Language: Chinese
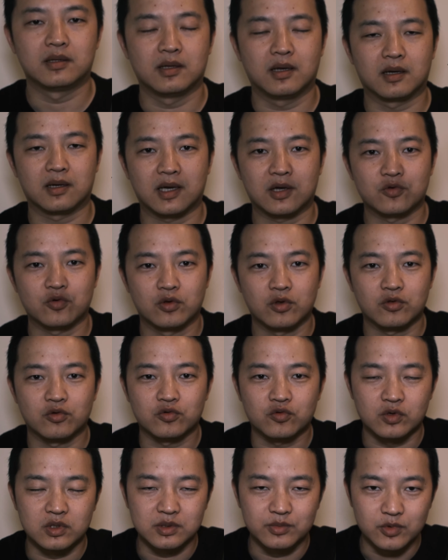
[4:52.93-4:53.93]
那该说的就
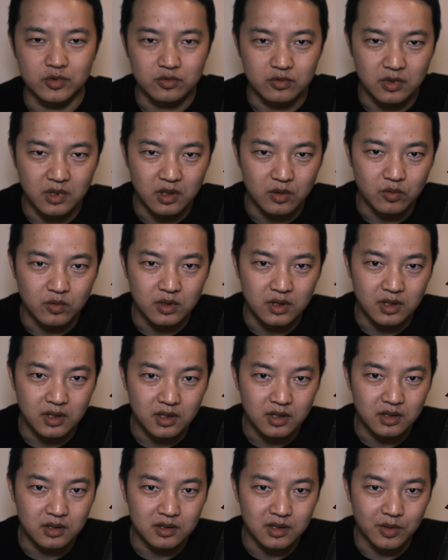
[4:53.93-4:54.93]
说这么多，
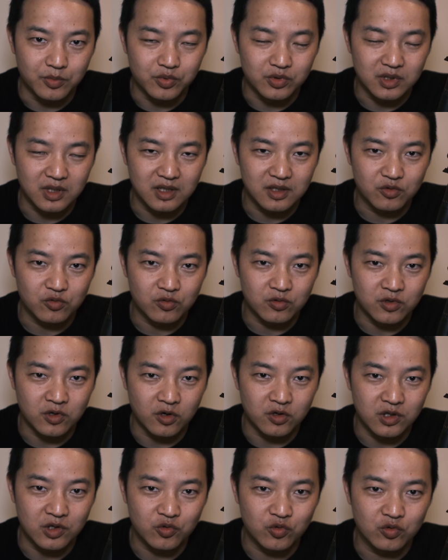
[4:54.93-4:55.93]
我也不是个
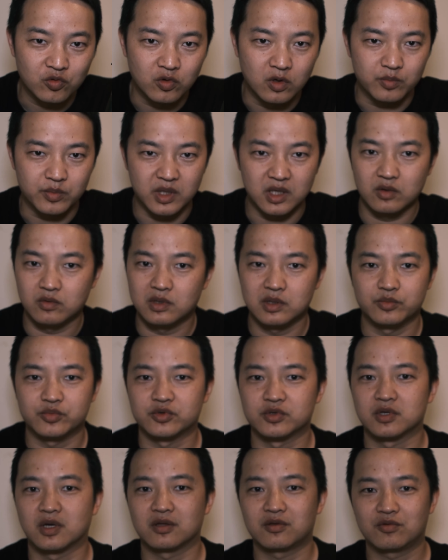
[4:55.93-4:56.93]
超级军火迷，我也
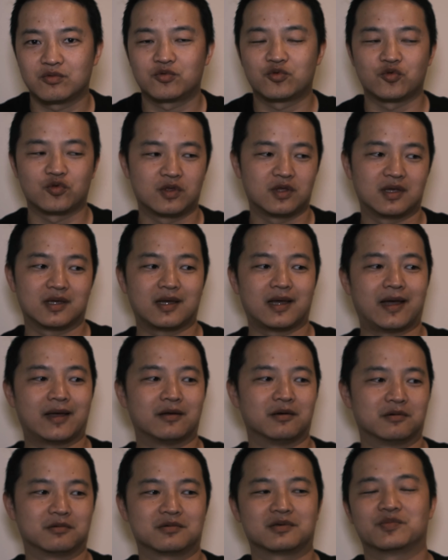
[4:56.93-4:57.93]
不知道具体还
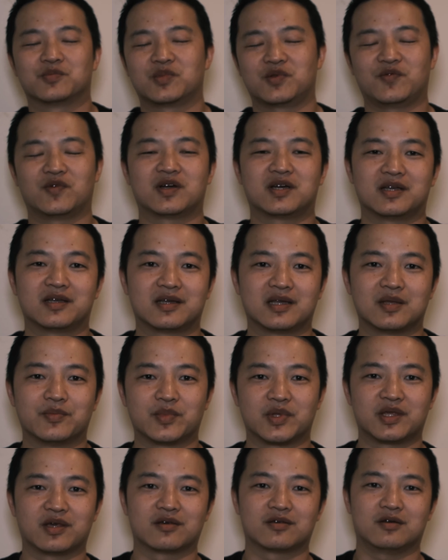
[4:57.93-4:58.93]
有什么地方可以给你们
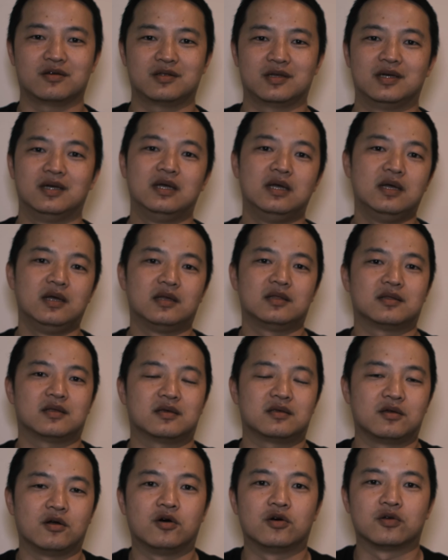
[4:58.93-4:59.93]
介绍的。那
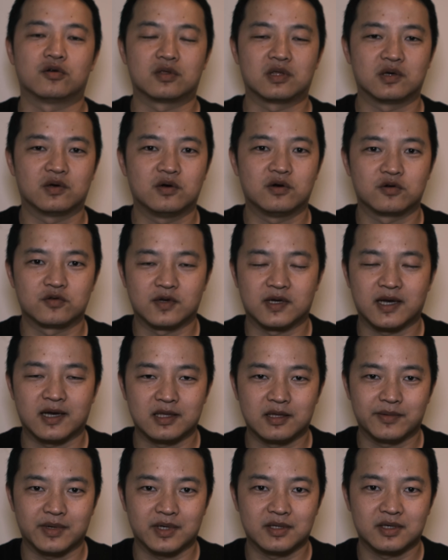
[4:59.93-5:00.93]
以后有机会我就开
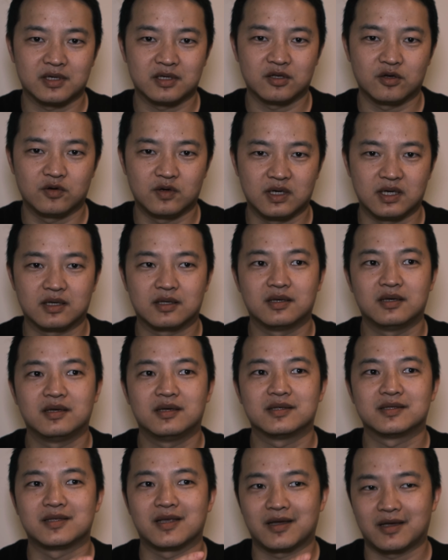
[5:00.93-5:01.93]
这把枪的话，
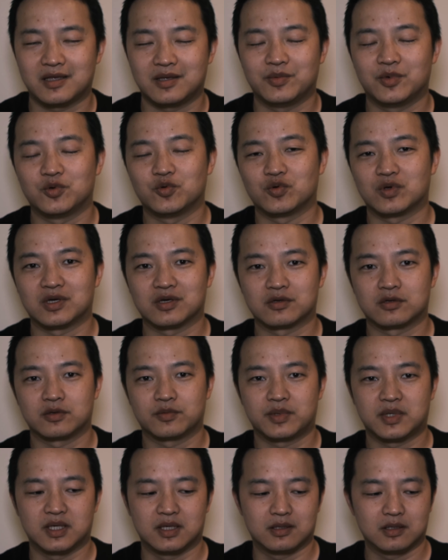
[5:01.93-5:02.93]
再给你们录一个视
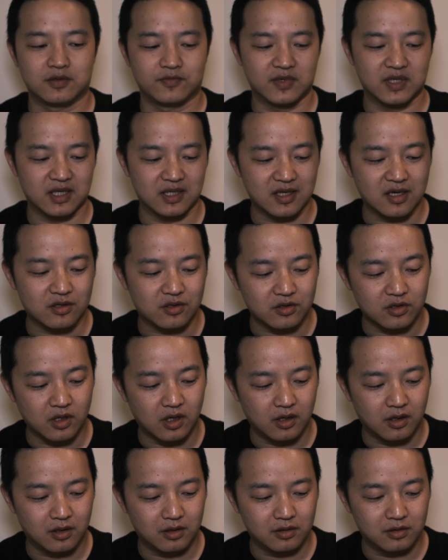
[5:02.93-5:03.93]
频，因为现在知
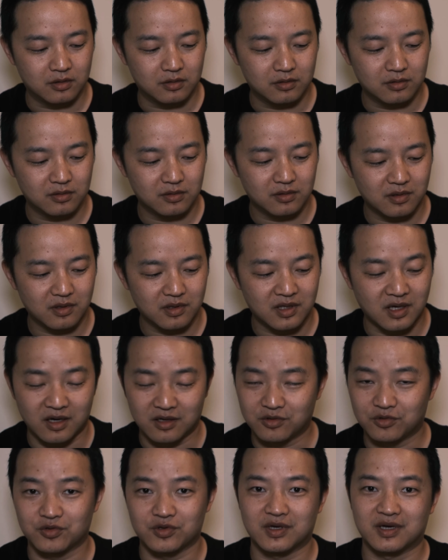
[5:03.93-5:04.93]
道枪
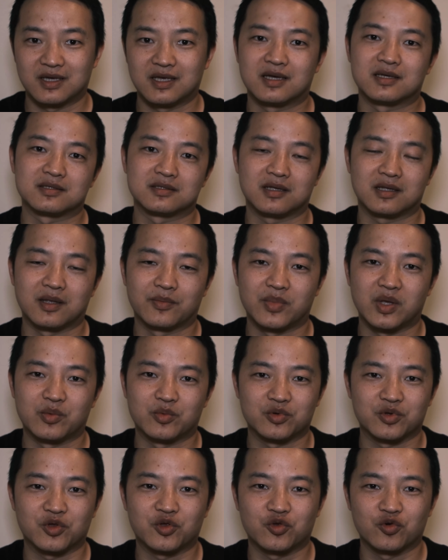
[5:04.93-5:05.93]
就是这个样子的，它并
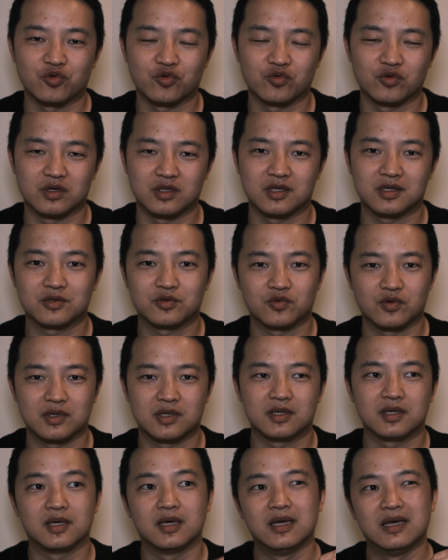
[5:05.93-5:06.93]
不是修过的，所
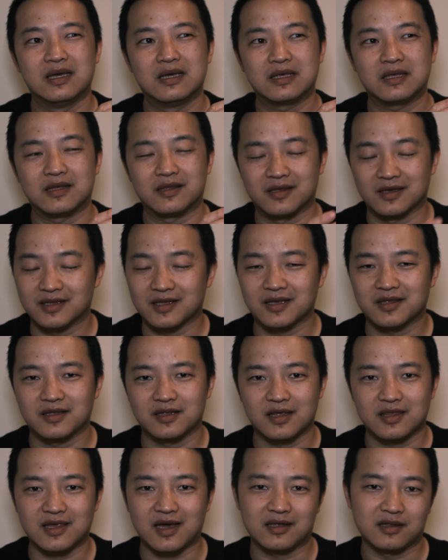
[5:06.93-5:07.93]
以以前担心
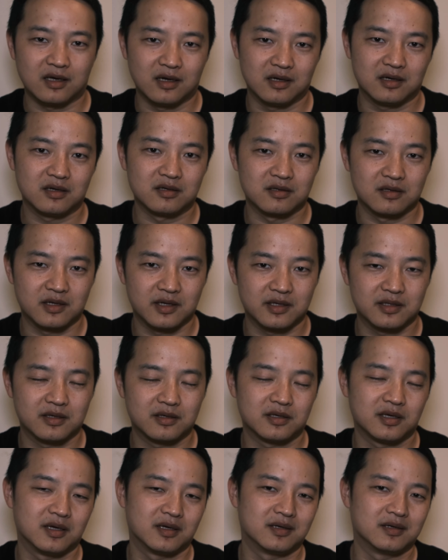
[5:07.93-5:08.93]
它炸膛之类的
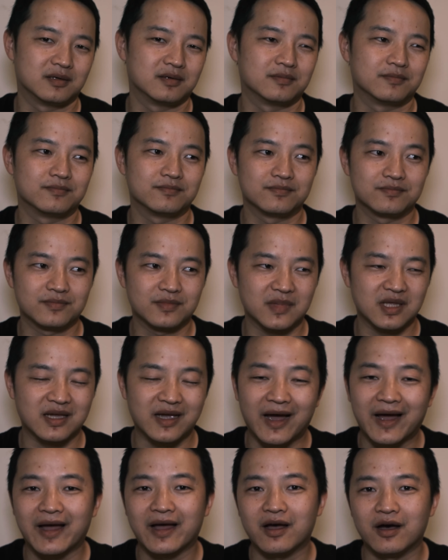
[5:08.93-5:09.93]
也应
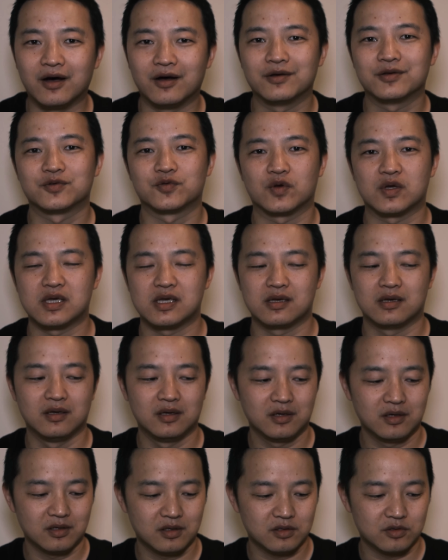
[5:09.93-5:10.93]
该还好。所以
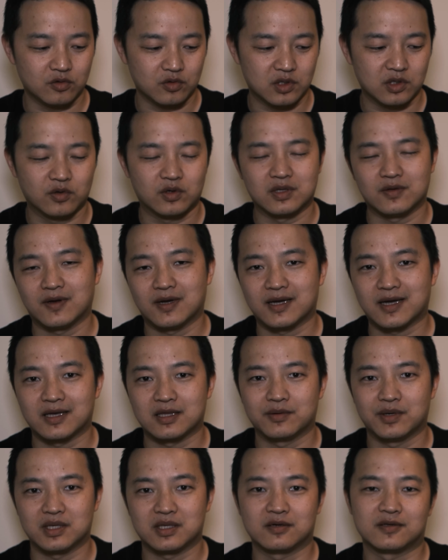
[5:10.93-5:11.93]
有机会的话开
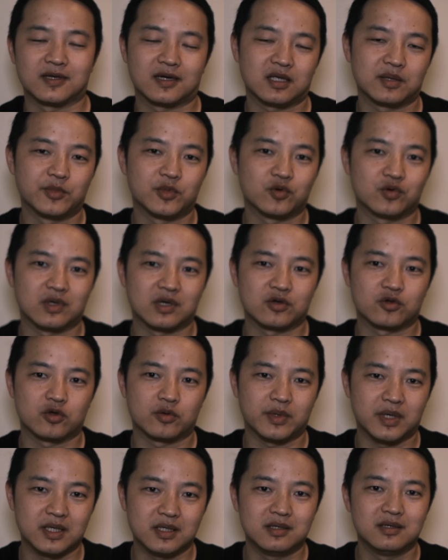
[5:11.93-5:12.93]
这把枪，我再给你们录这个视
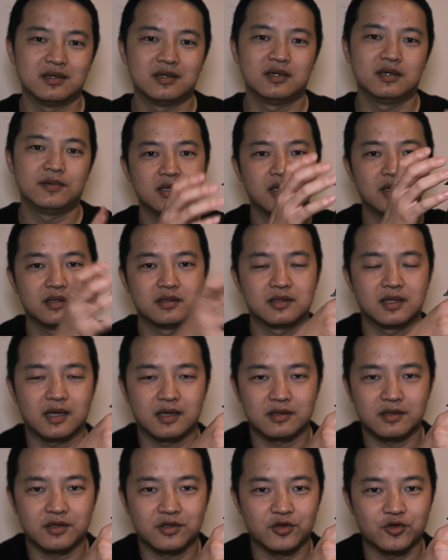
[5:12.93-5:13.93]
频。那
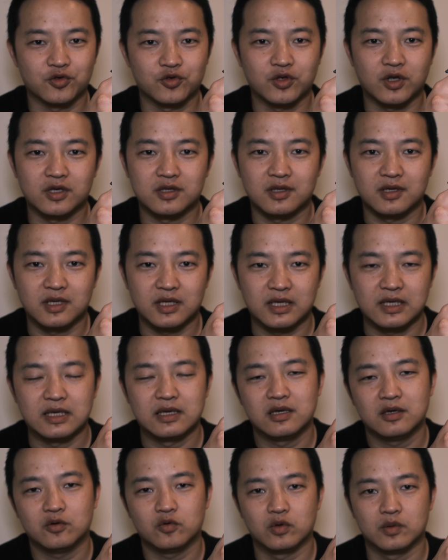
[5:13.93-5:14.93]
这期就到这里，
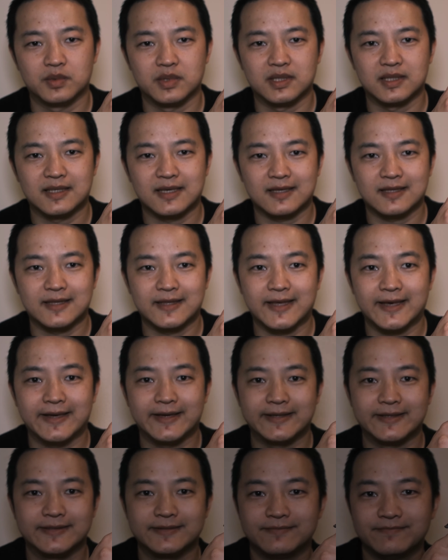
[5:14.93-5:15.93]
我们下期
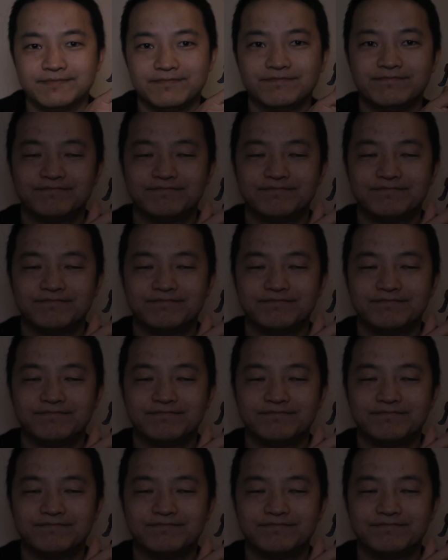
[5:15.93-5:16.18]
见。